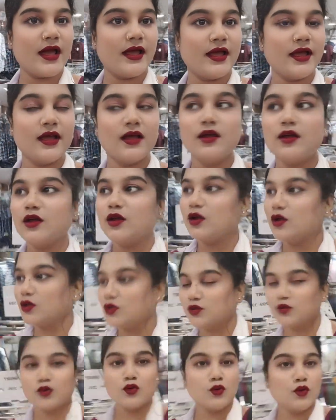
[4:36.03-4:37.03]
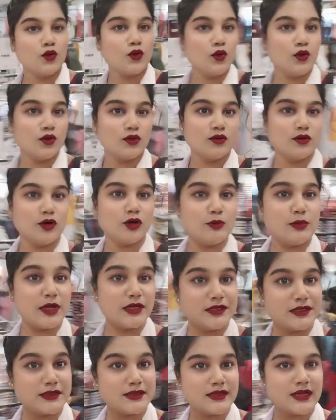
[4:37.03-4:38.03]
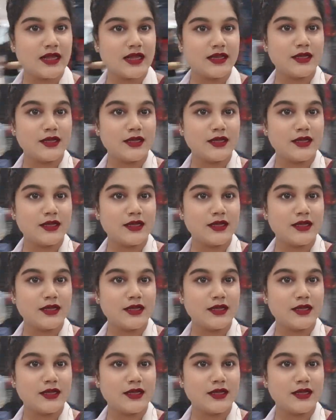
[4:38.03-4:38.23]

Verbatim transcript: है तो और भी अच्छे से दिखाने